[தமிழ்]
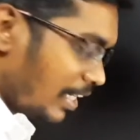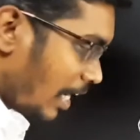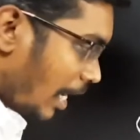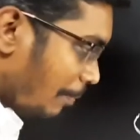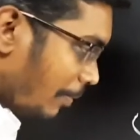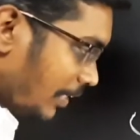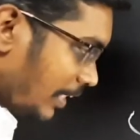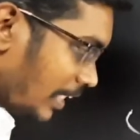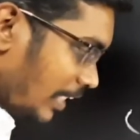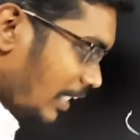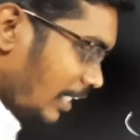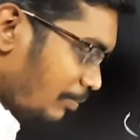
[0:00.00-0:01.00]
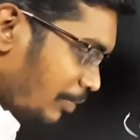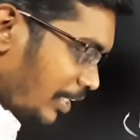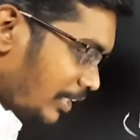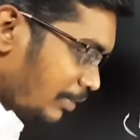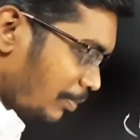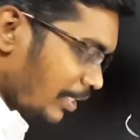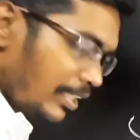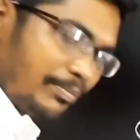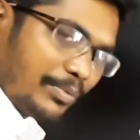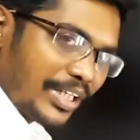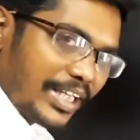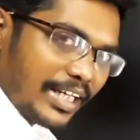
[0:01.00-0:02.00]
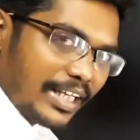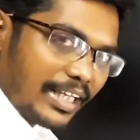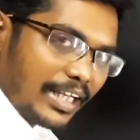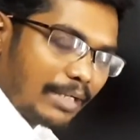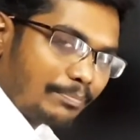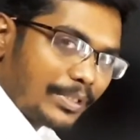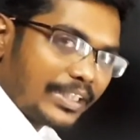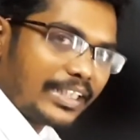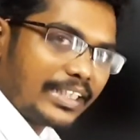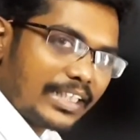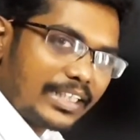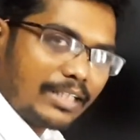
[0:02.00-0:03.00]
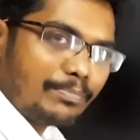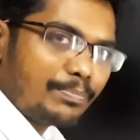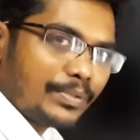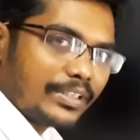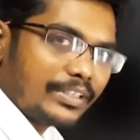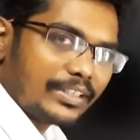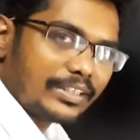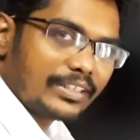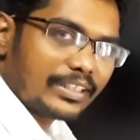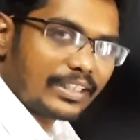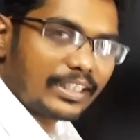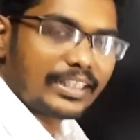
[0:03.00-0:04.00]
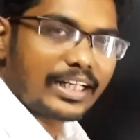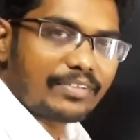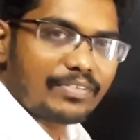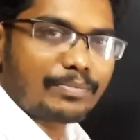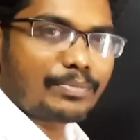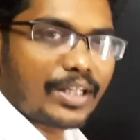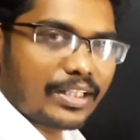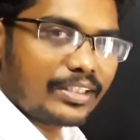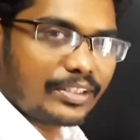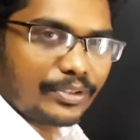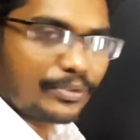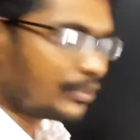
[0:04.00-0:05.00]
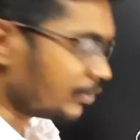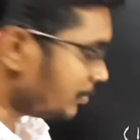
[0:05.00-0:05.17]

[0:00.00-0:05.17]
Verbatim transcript: அப்போ அதை எதிர்க்க முயற்சி பண்ணது முடியலை அப்போ அந்த எதிர்ப்பு அது என்னவாக மாறுது டியூ டு